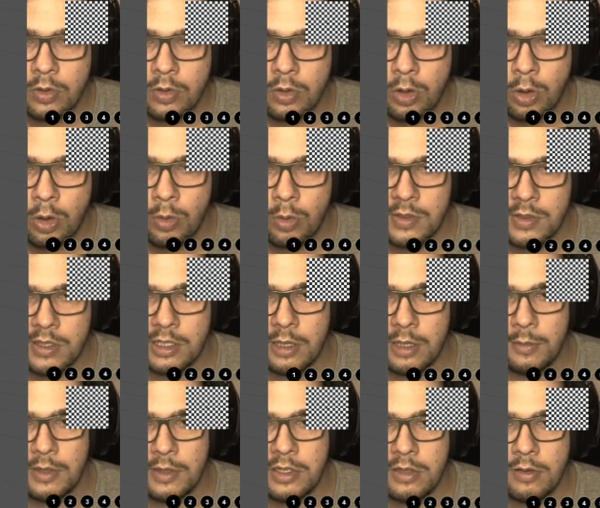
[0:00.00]
ou
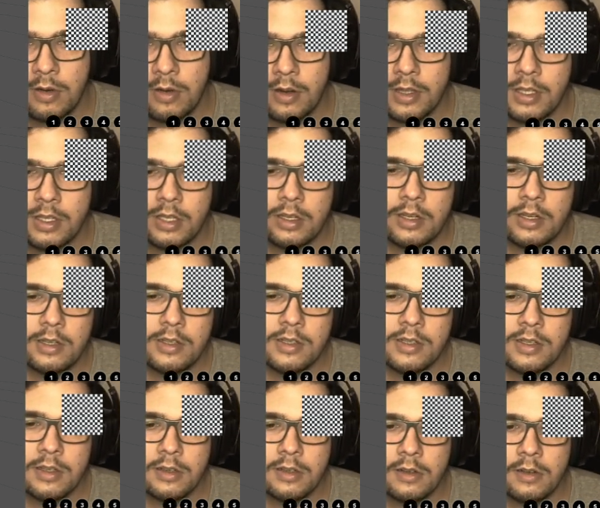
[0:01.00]
exatamente igual a 3,